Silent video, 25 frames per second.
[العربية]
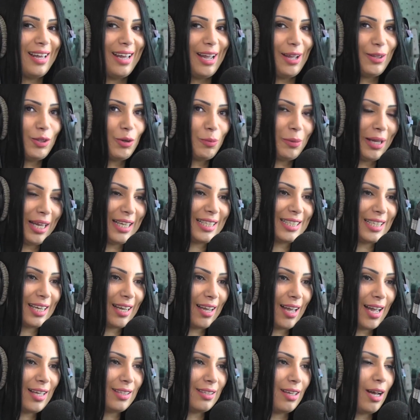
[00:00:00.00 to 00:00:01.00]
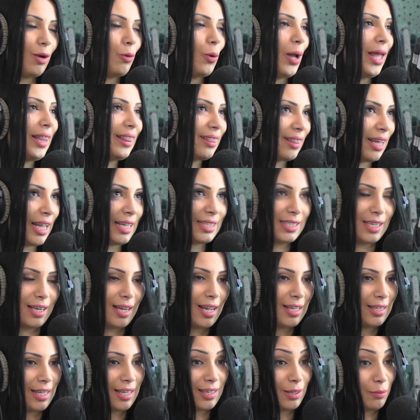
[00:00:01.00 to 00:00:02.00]
عندهم اعتقاد او عندنا
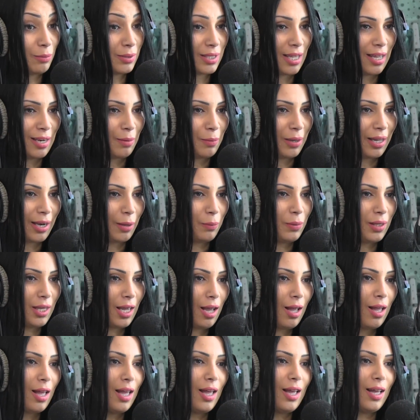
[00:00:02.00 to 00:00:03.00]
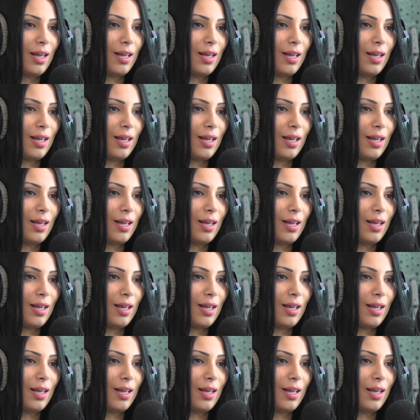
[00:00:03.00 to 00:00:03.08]
اعتقاد يعني حتى انا مغربيه